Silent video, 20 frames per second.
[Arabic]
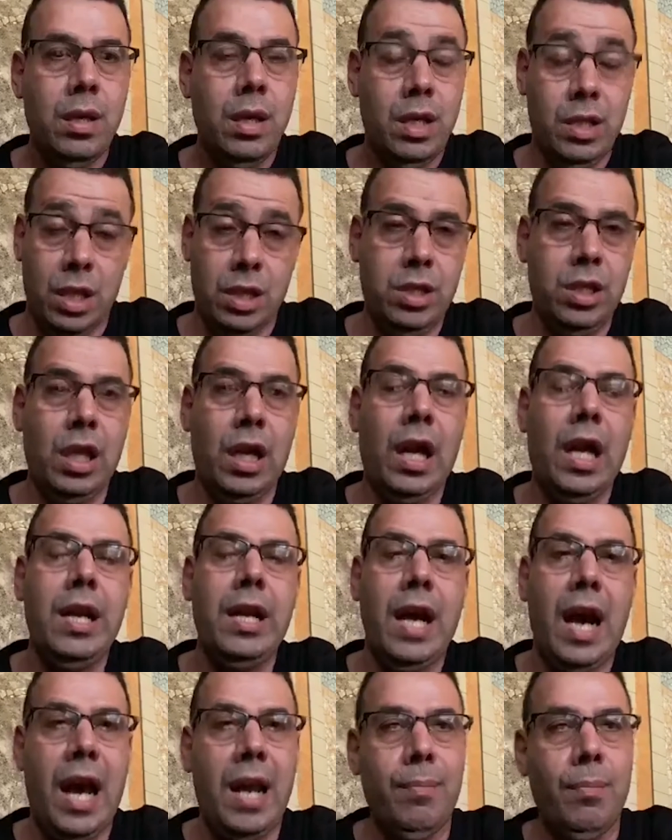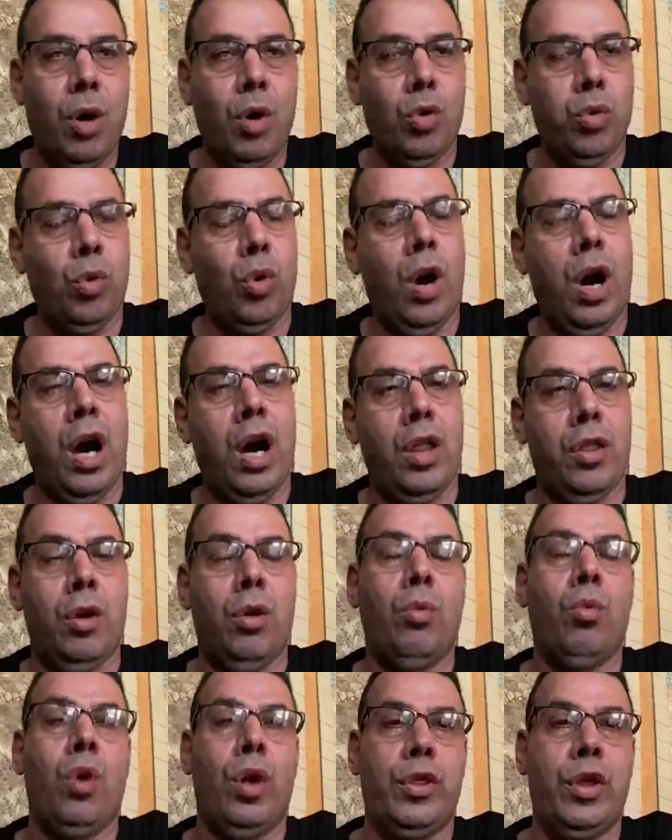اذا اشتغلنا على الموضوع هذا
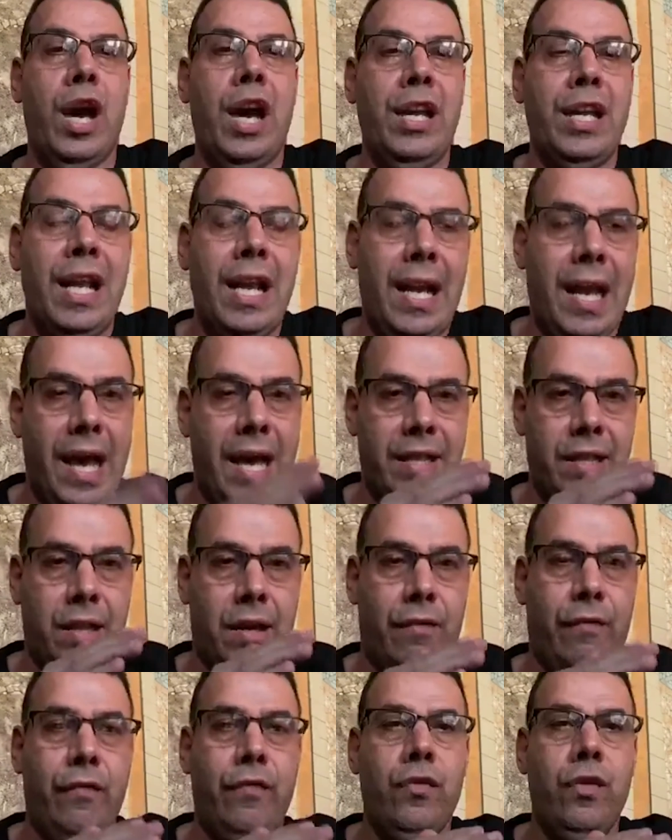ووضعنا الهدف